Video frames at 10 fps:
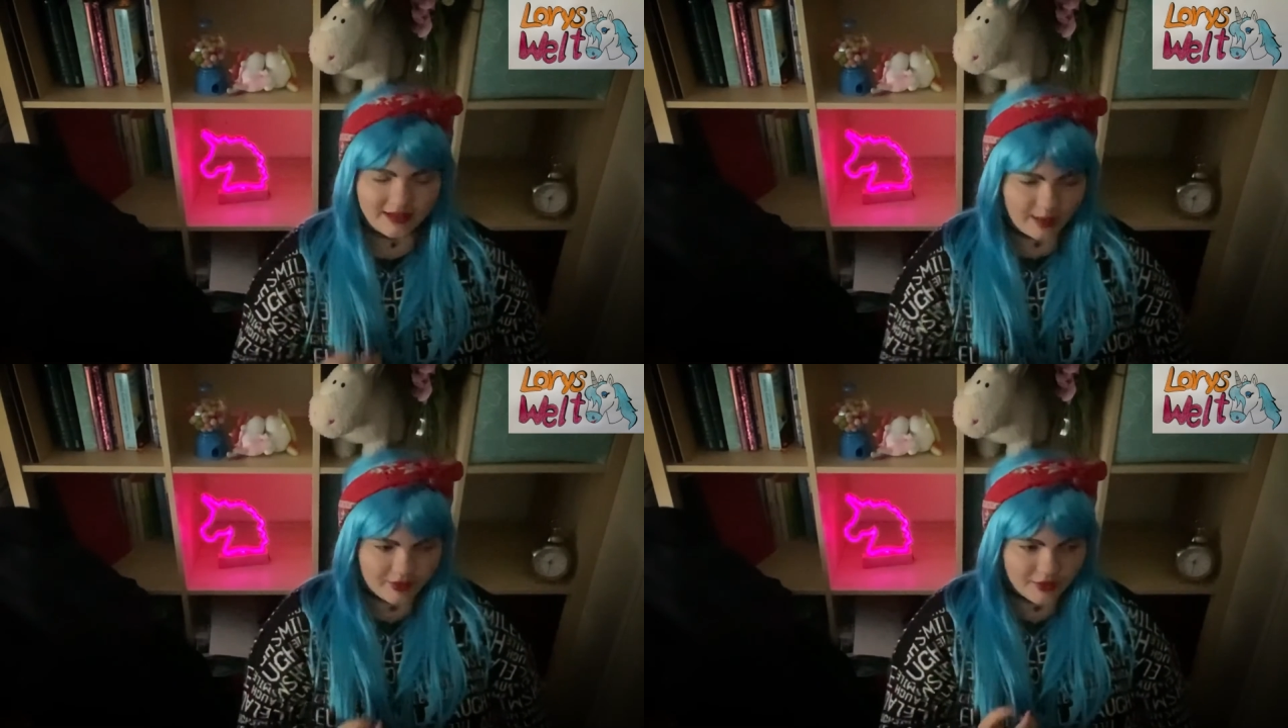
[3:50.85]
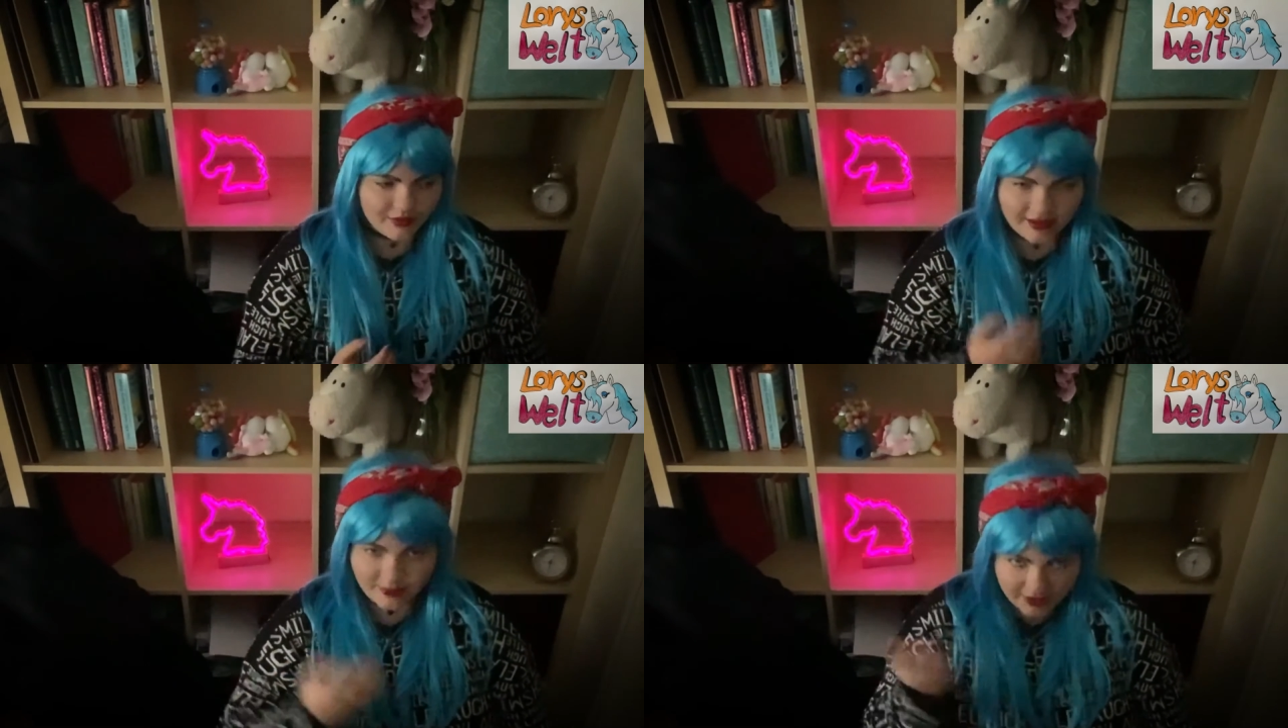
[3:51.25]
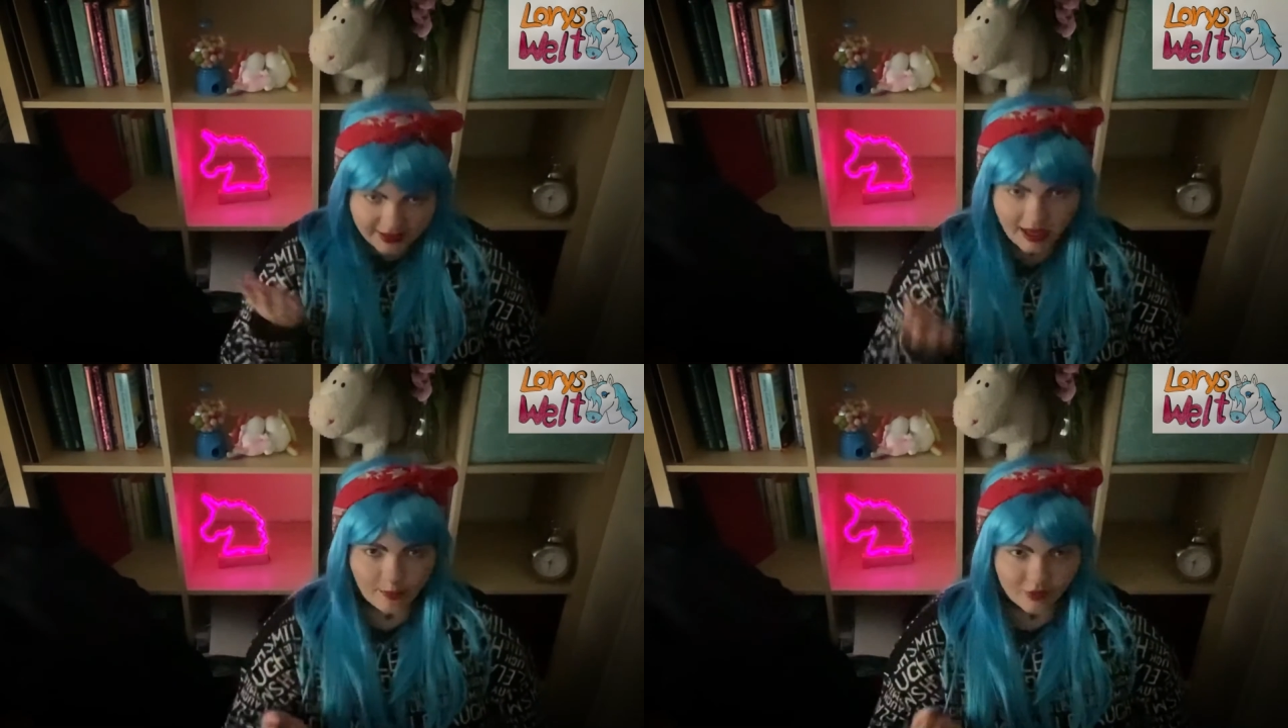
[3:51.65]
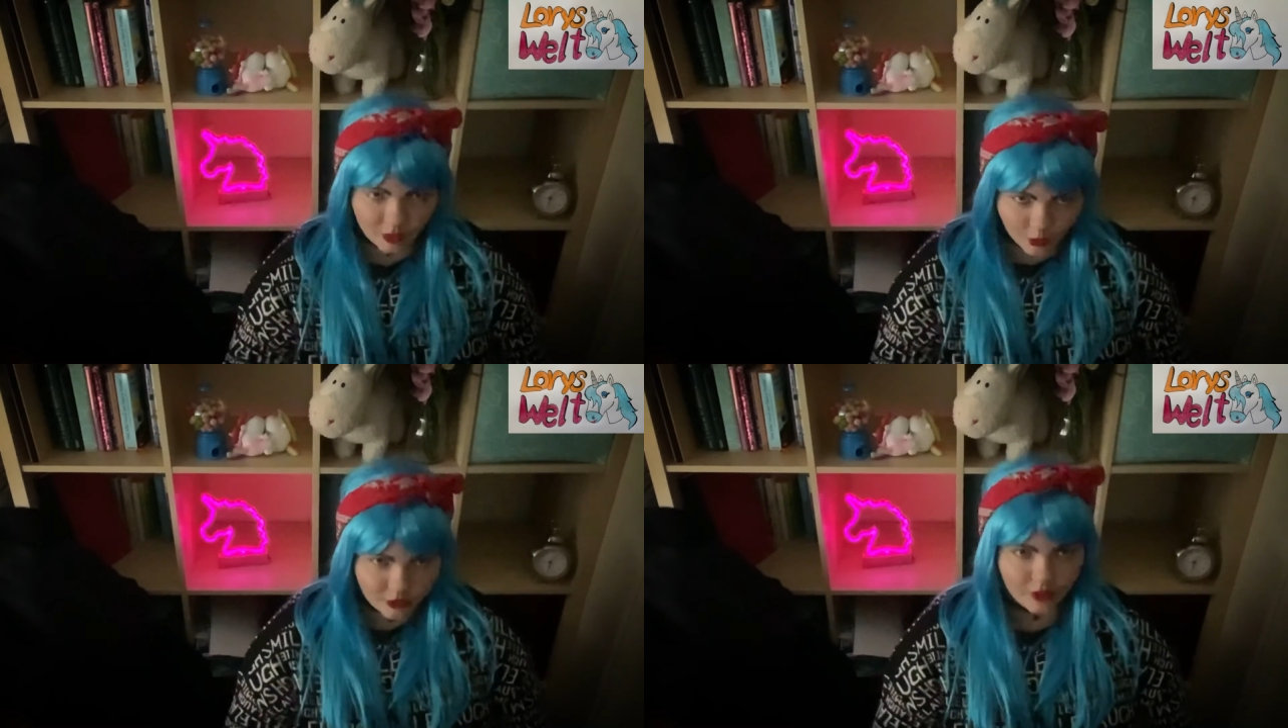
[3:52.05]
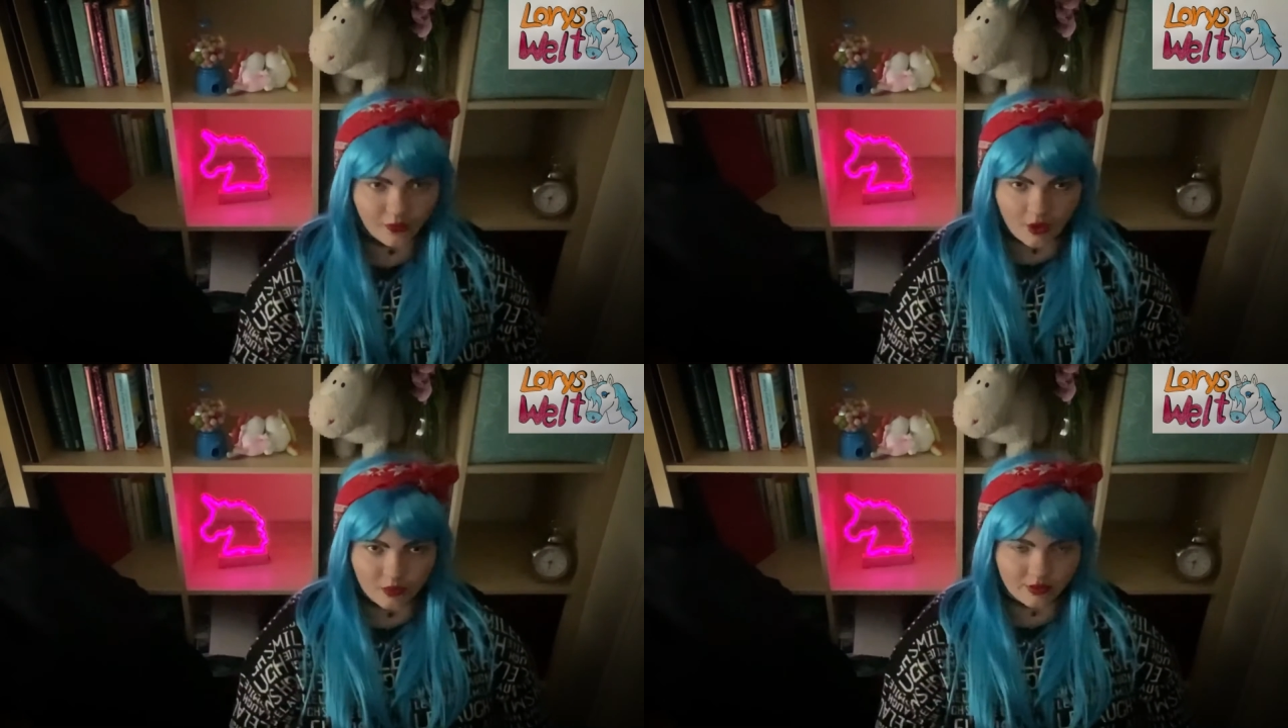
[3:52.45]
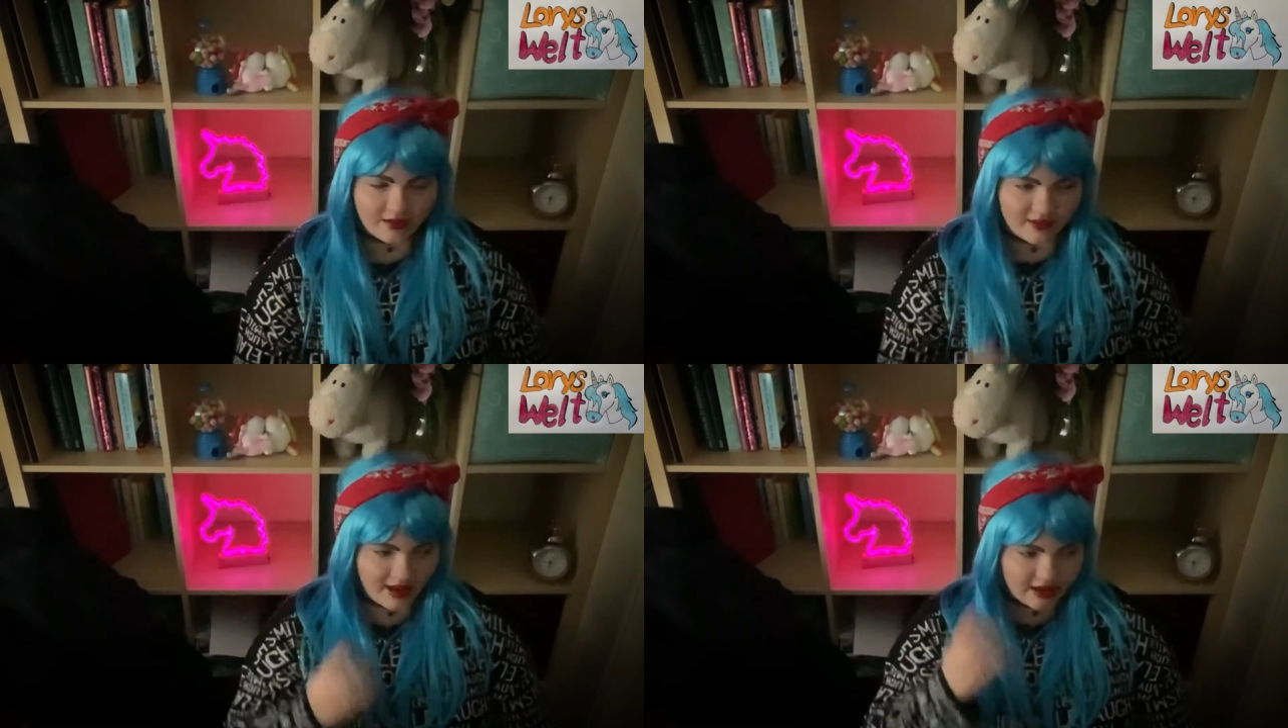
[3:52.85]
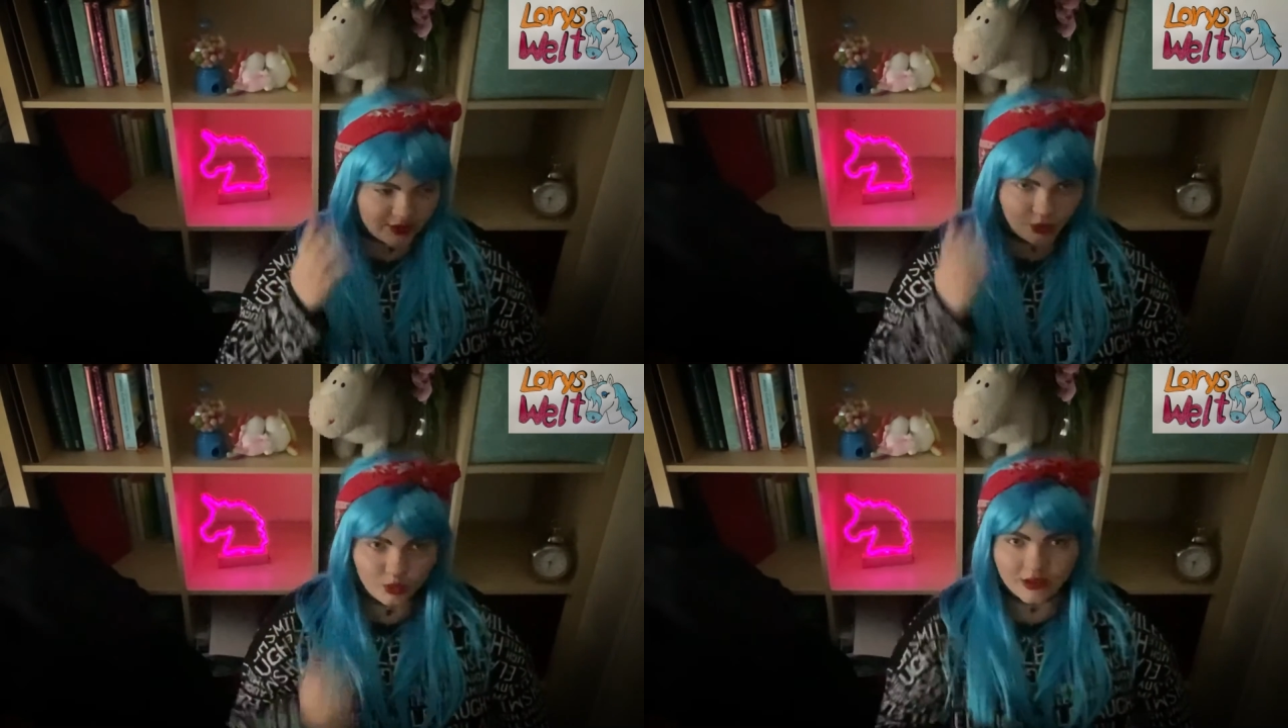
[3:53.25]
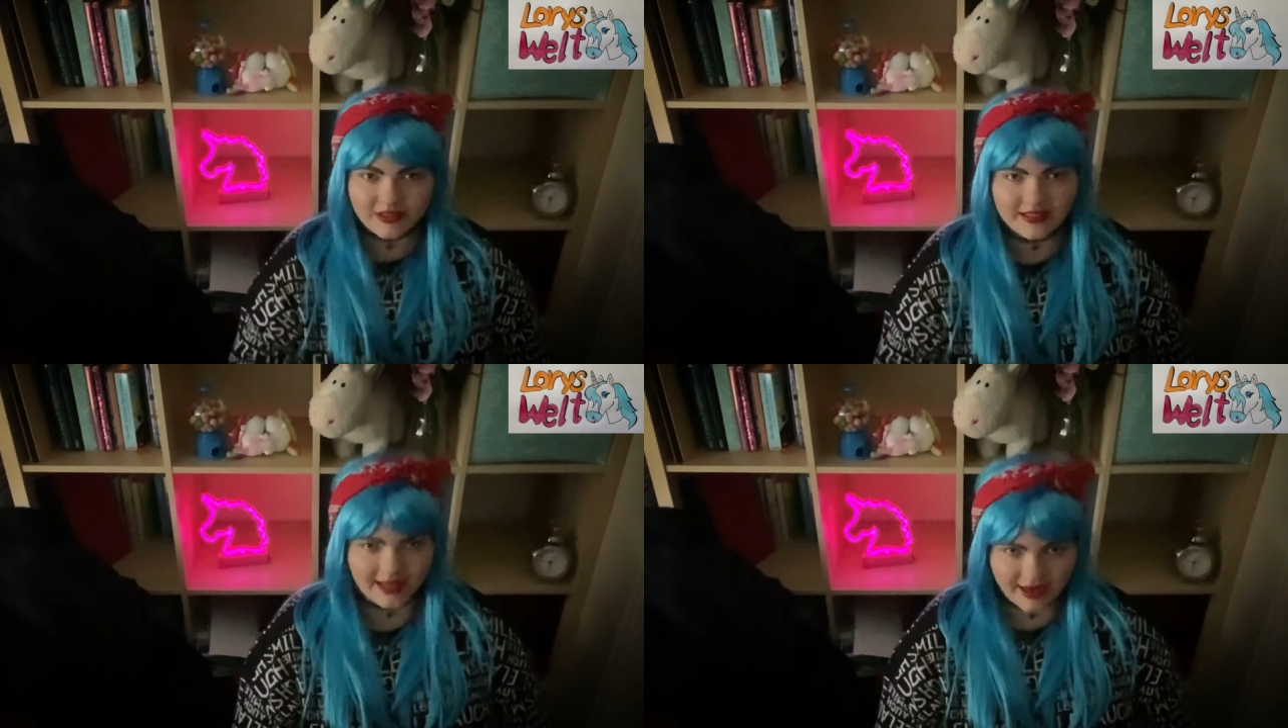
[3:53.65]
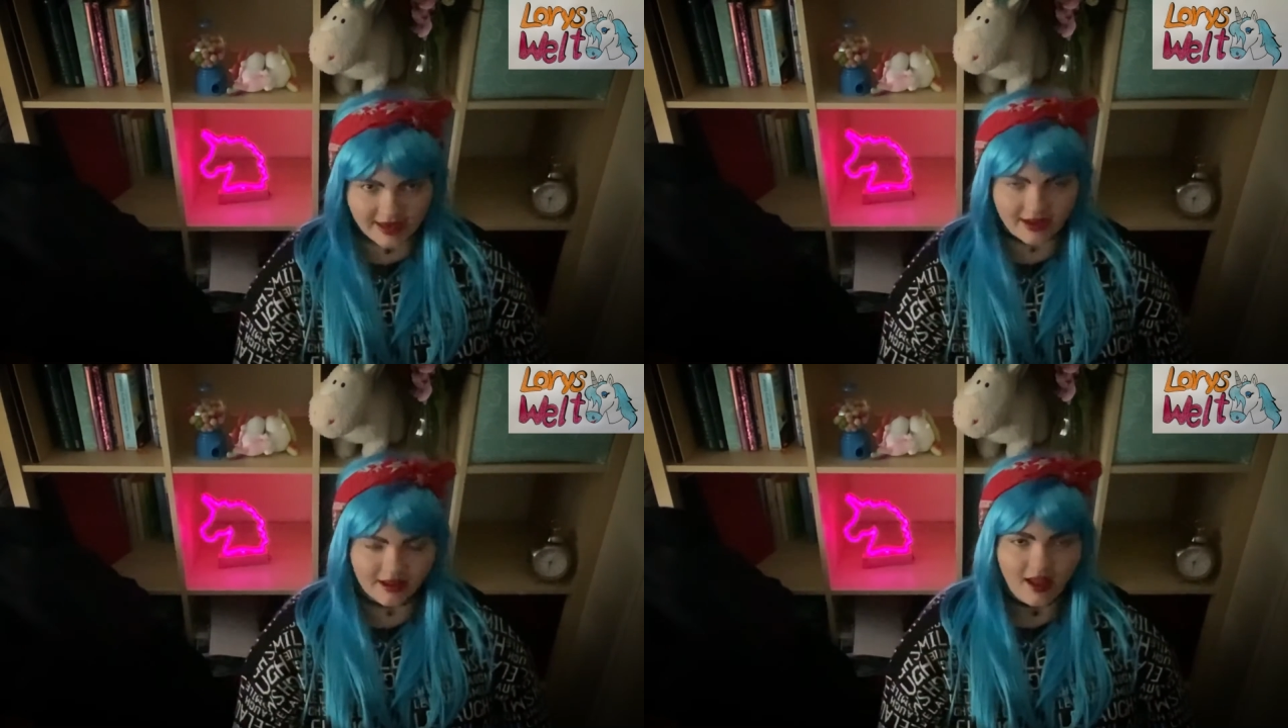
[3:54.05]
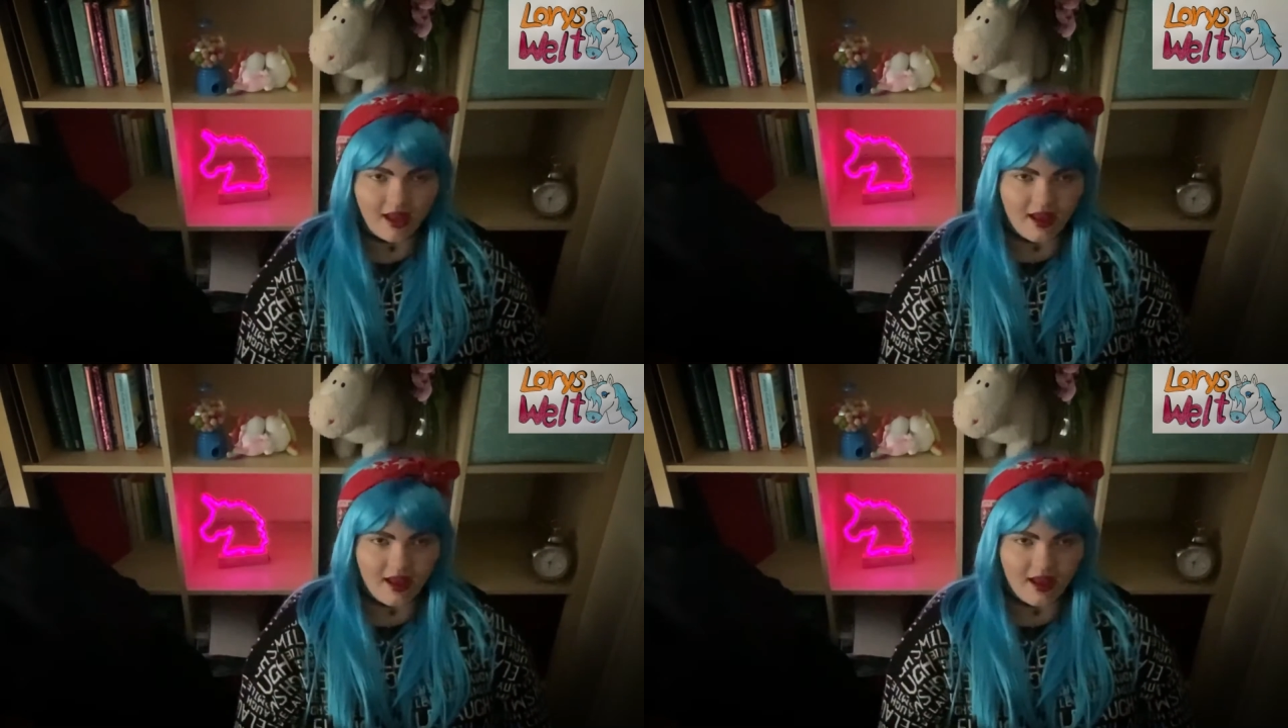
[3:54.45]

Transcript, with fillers: Ich hab's irgendwie, ich, ich hab's losgeworden und das ist eigentlich ein gutes Training.